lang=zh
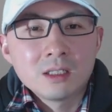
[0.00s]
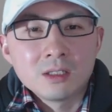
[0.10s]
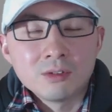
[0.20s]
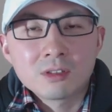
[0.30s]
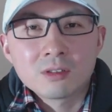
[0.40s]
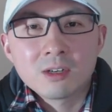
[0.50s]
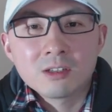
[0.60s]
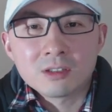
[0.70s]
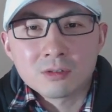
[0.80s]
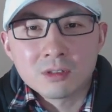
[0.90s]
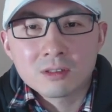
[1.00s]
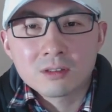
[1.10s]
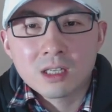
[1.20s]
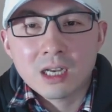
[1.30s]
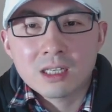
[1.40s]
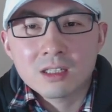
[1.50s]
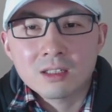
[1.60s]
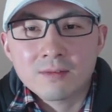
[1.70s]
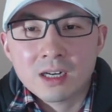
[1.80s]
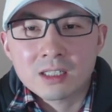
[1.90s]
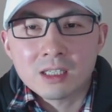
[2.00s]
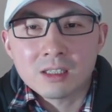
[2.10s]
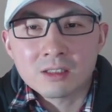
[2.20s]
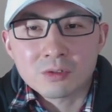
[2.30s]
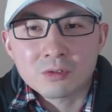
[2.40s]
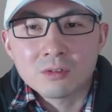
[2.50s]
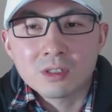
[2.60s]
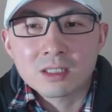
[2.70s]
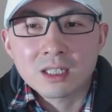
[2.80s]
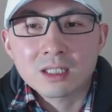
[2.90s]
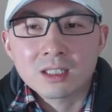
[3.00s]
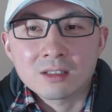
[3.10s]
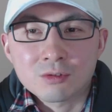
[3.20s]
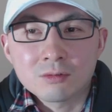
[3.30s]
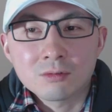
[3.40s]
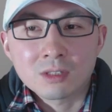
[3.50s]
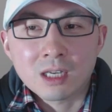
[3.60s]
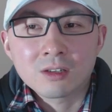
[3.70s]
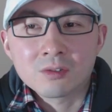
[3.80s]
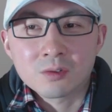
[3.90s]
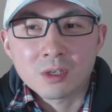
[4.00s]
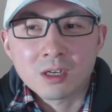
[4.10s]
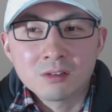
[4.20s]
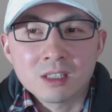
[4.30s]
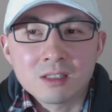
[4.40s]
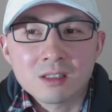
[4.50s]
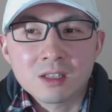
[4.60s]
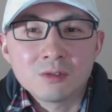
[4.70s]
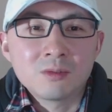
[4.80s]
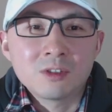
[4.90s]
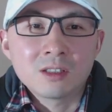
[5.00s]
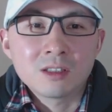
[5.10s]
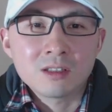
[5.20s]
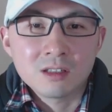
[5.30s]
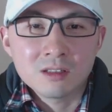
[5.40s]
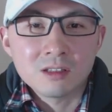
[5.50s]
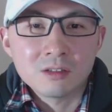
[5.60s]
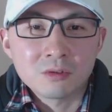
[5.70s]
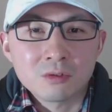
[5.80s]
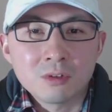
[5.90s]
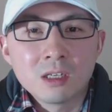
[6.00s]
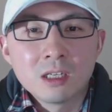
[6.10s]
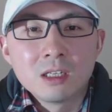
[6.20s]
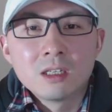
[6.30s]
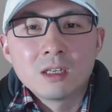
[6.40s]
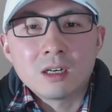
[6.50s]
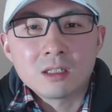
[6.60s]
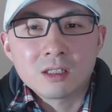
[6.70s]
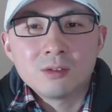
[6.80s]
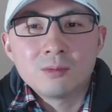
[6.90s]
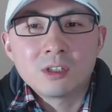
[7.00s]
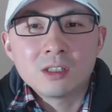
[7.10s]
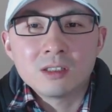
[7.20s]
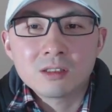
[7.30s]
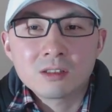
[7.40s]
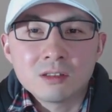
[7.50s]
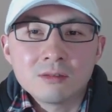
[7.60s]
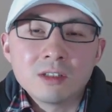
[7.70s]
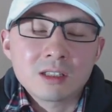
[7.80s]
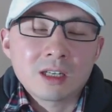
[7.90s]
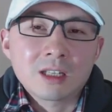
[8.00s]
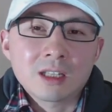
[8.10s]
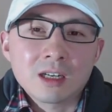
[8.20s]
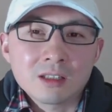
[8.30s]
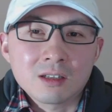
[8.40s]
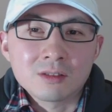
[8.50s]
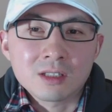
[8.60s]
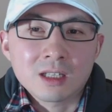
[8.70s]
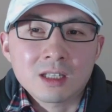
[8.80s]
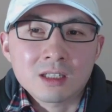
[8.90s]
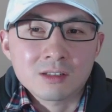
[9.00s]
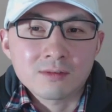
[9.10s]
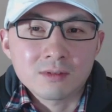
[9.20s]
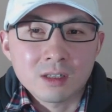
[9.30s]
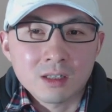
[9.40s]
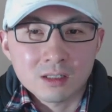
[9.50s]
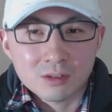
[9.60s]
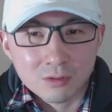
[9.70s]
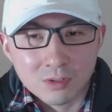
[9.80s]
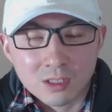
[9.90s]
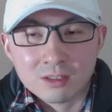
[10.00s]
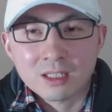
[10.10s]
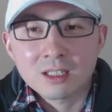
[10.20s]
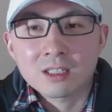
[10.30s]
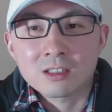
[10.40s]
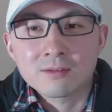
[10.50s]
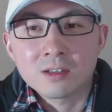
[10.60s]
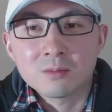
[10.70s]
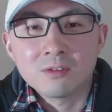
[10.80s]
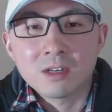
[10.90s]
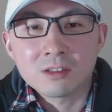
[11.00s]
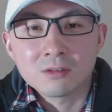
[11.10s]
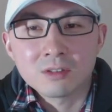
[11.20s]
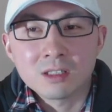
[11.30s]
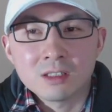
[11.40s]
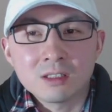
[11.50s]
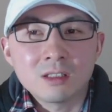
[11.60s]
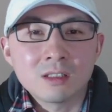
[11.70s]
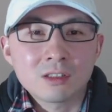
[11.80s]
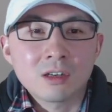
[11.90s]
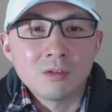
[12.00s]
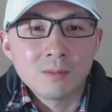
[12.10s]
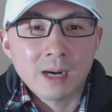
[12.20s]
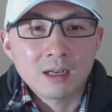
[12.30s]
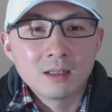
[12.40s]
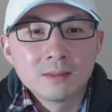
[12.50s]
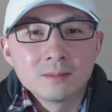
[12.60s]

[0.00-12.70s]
纽约时报也说，这一案件的发展令中国和加拿大的冲突达到了最高点。谢伦伯格的亲戚就说：“啊，谢伦伯格已经成为加拿大要加拿大释啊中国要加拿大释放孟晚舟的一个筹码。”